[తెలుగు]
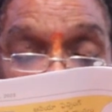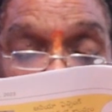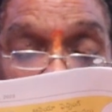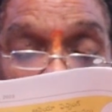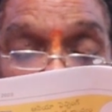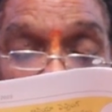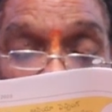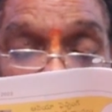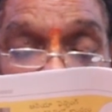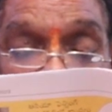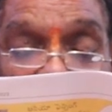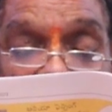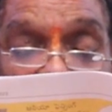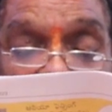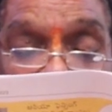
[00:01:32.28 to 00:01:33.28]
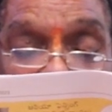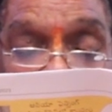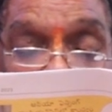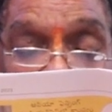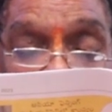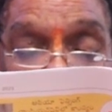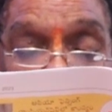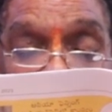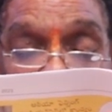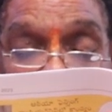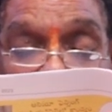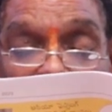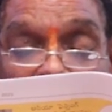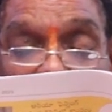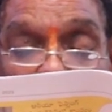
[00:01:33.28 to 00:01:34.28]
కేసులో ఏ ఎయిట్గా ఉన్న
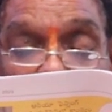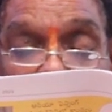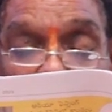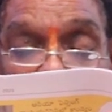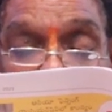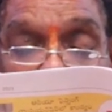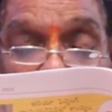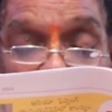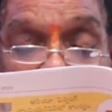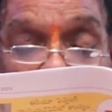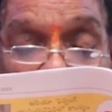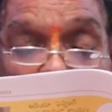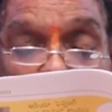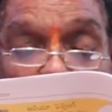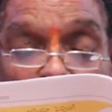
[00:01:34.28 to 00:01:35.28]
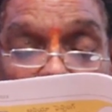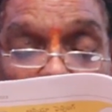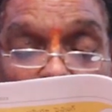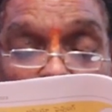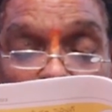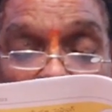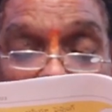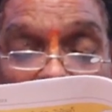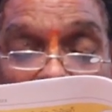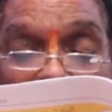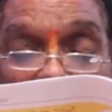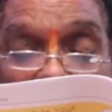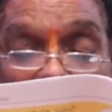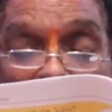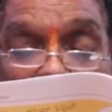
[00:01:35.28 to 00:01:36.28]
అవినాష్ రెడ్డికి ముందస్తు బెయిల్ మంజూరు చేస్తూ
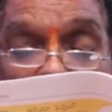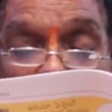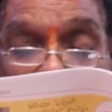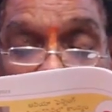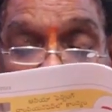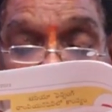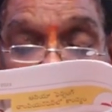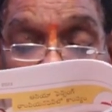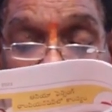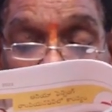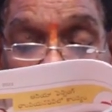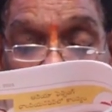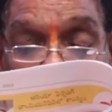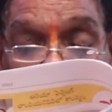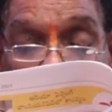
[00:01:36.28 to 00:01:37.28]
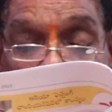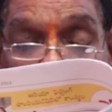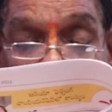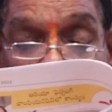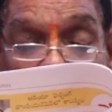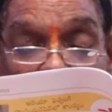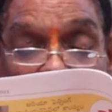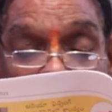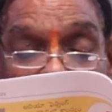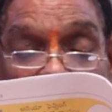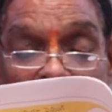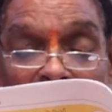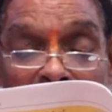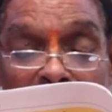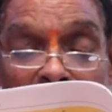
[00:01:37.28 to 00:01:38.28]
తెలంగాణ హైకోర్టు ఇచ్చిన ఉత్తర్వులను
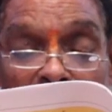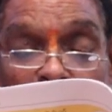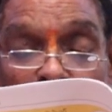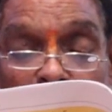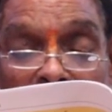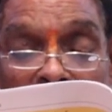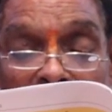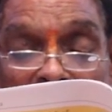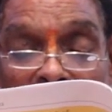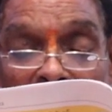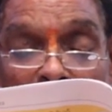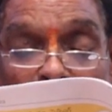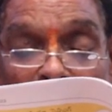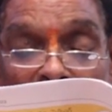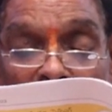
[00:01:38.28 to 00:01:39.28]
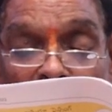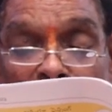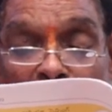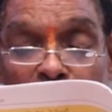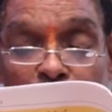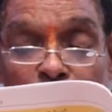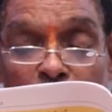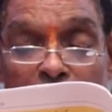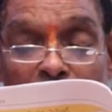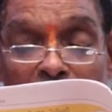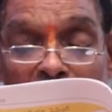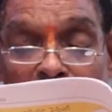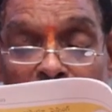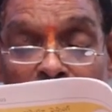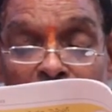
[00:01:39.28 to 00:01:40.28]
సవాల్ చేస్తూ దాఖలైన పిటిషన్ను
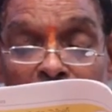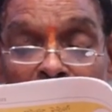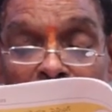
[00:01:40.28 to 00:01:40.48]
సోమవారం